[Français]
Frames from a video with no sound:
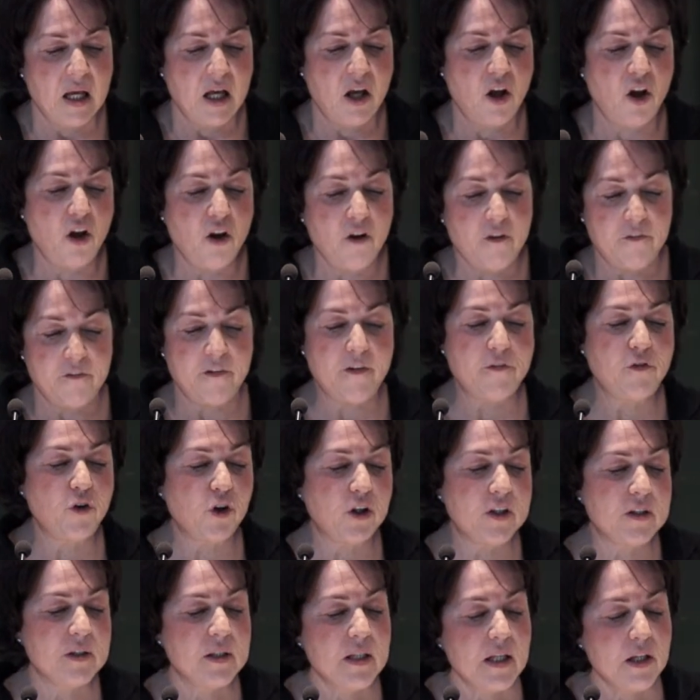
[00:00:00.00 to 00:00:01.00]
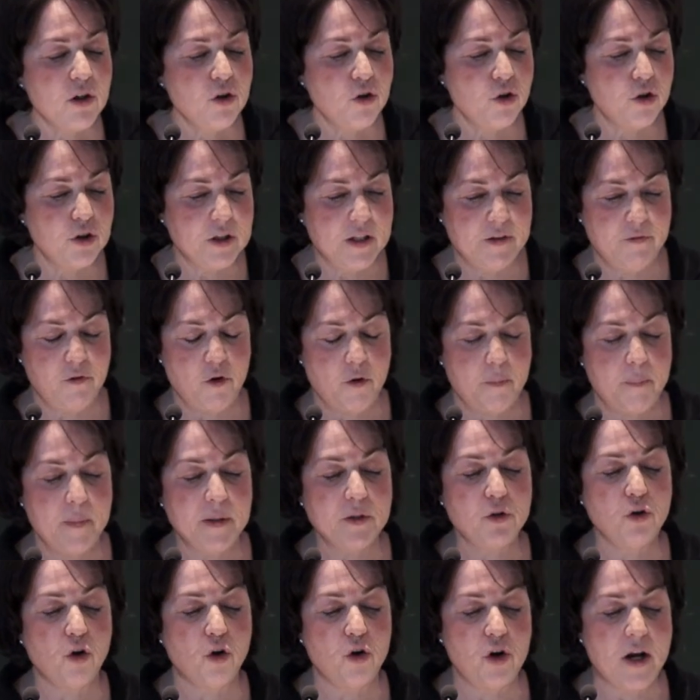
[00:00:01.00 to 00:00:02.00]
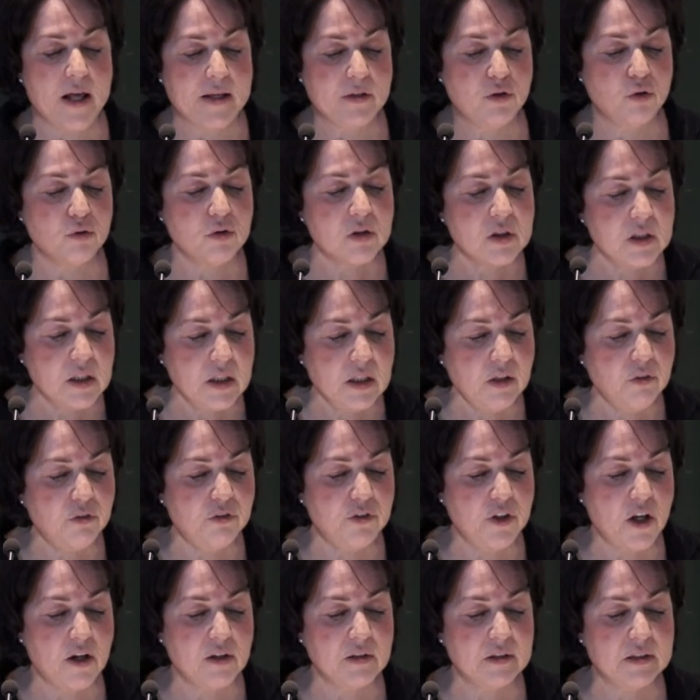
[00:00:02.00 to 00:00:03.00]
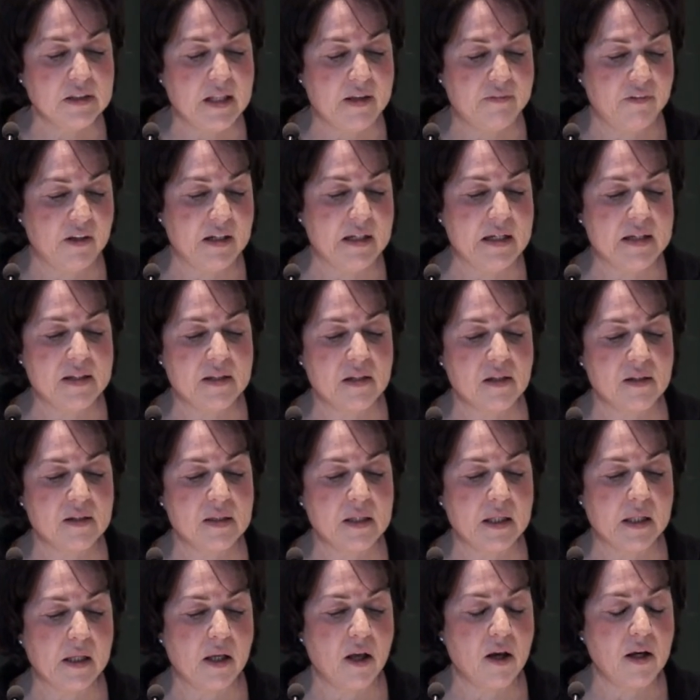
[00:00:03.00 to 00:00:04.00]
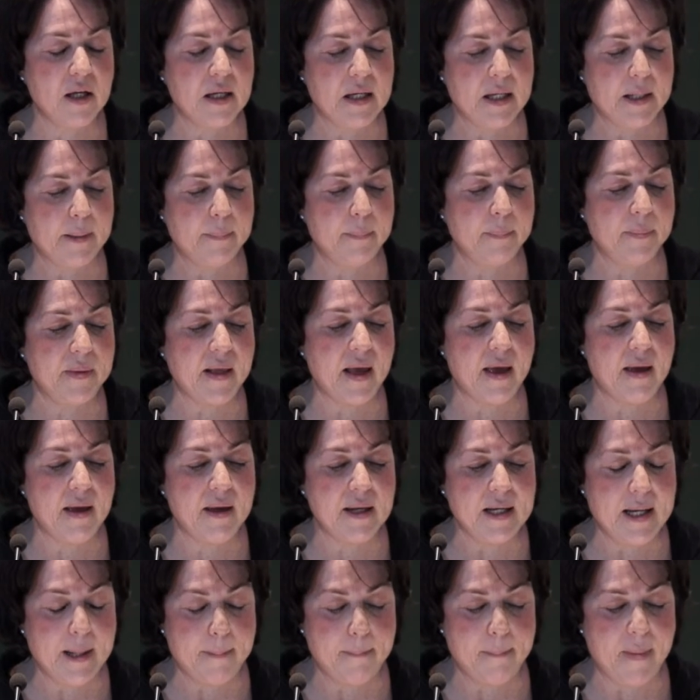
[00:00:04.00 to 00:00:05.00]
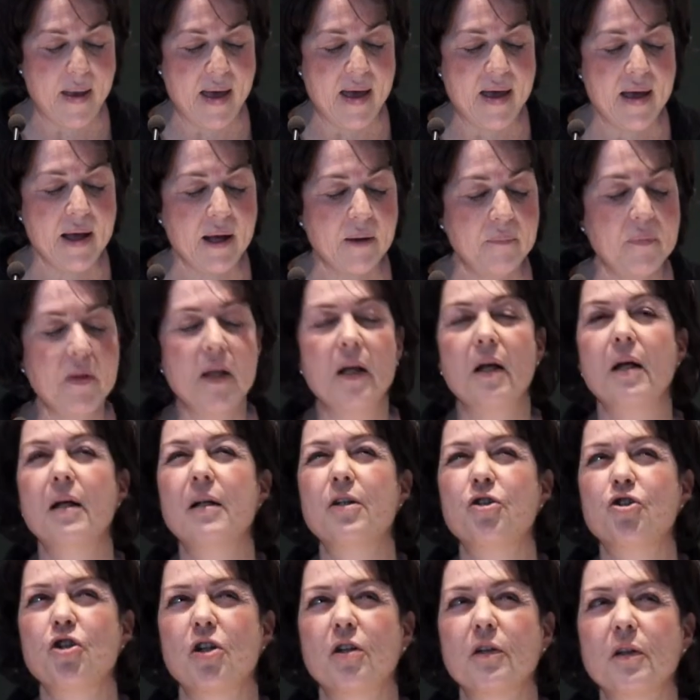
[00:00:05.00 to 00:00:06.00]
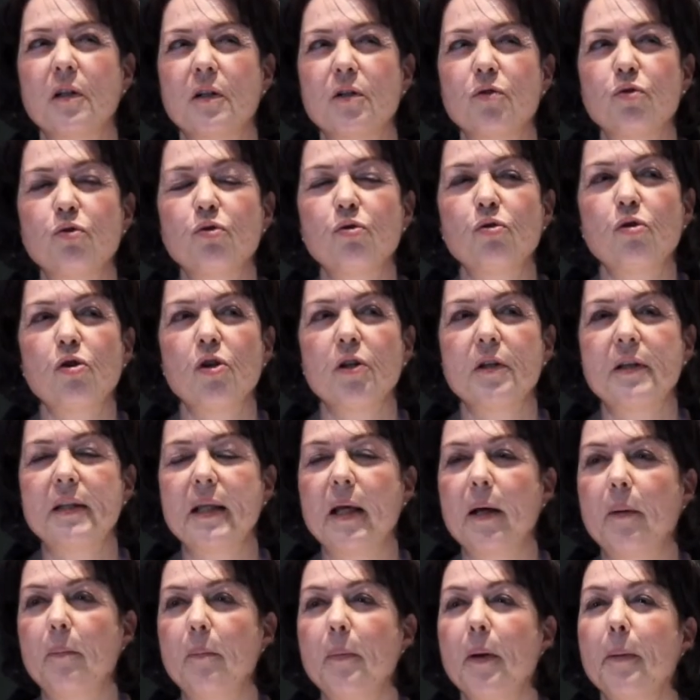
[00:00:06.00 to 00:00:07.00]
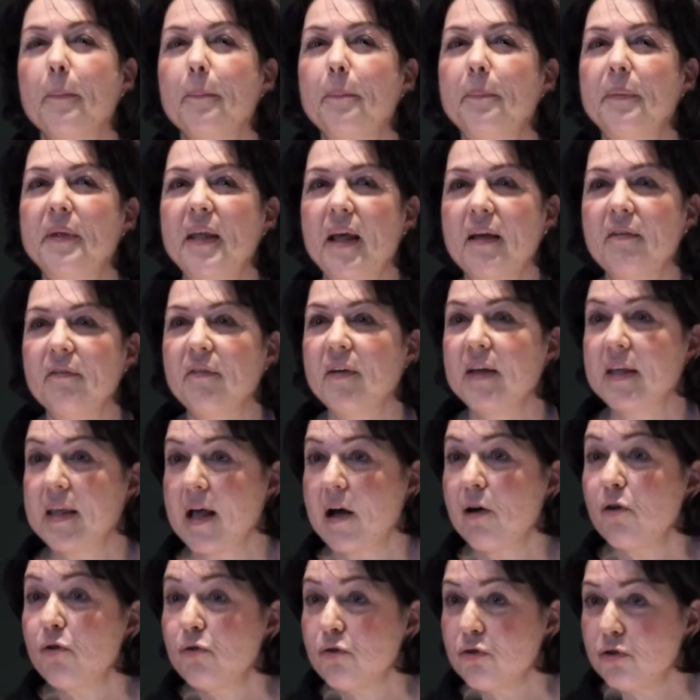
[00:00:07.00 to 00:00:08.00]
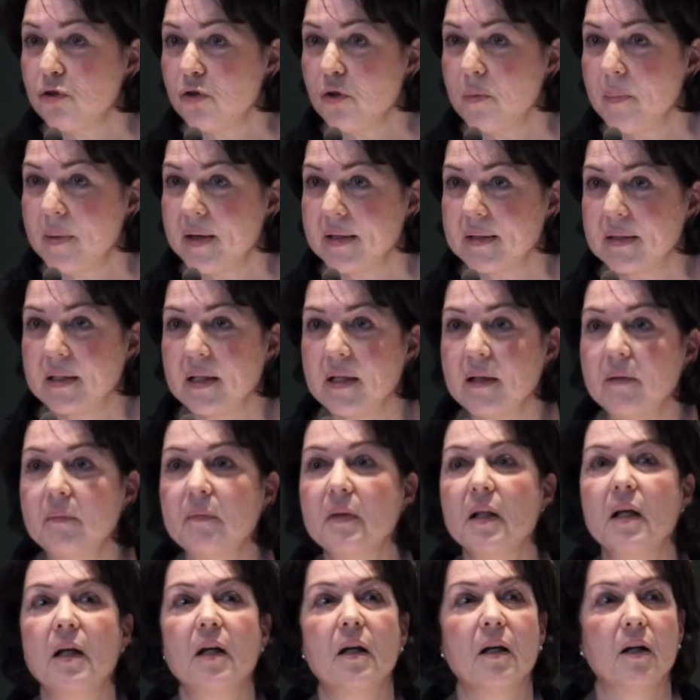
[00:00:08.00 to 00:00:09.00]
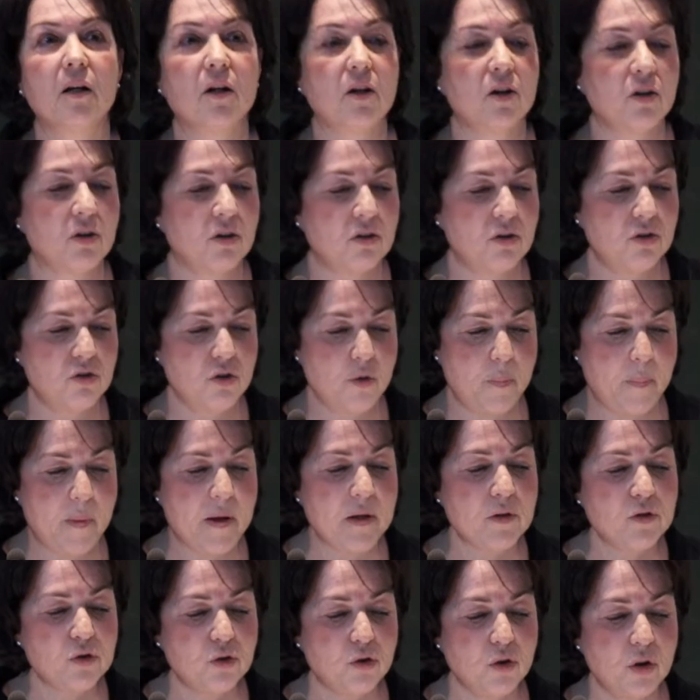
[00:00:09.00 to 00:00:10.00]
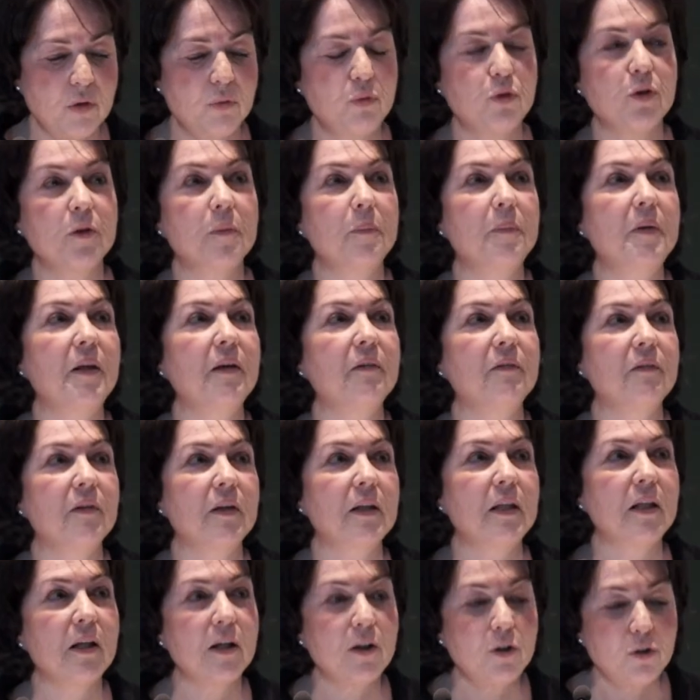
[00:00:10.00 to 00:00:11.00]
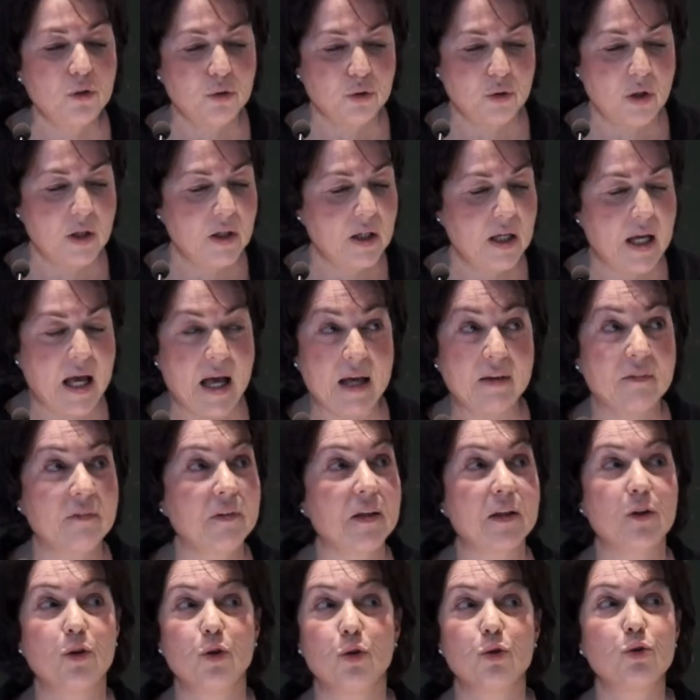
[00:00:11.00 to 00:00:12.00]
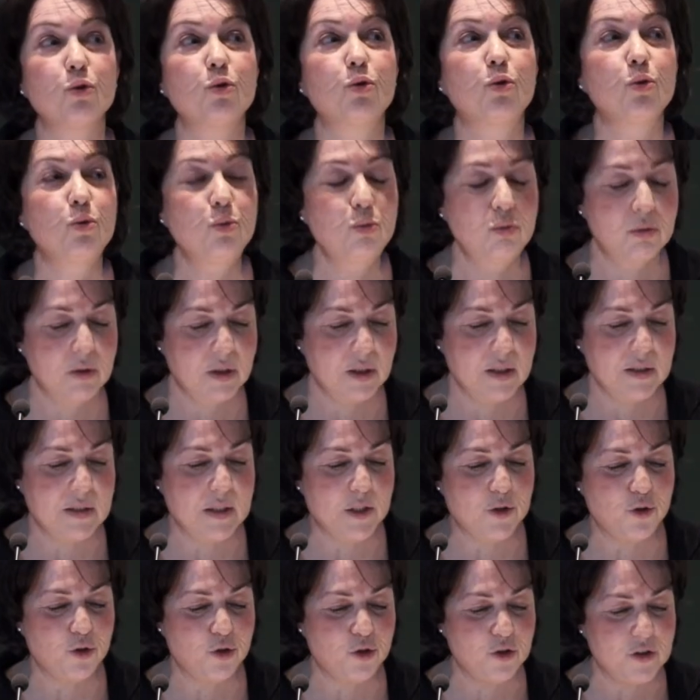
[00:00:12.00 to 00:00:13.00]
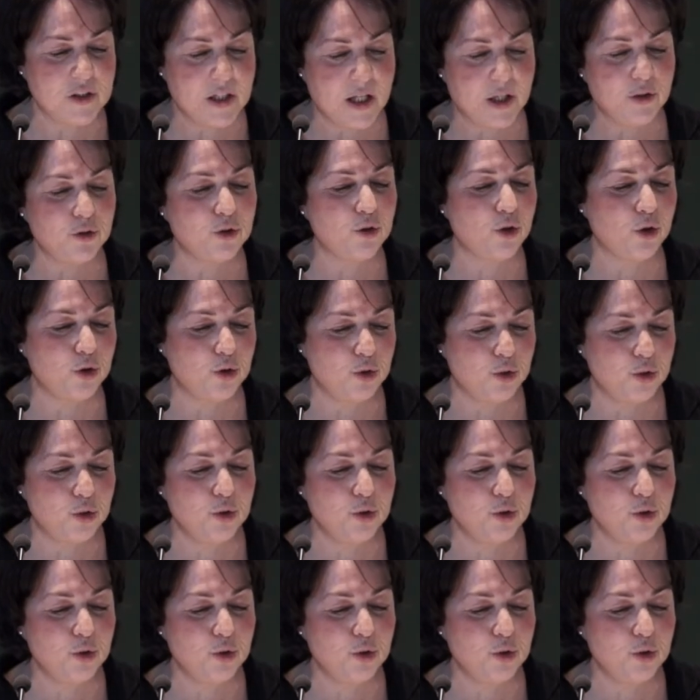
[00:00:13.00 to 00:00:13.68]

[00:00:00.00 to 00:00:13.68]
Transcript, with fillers: Euh, favoriser le développement de relations signifiantes avec les enseignants et les, pères. pairs. J'ai entendu le terme bienveillant » ce matin. Euh, je pense qu'il faut être bienveillant euh, avec tous les étudiants de,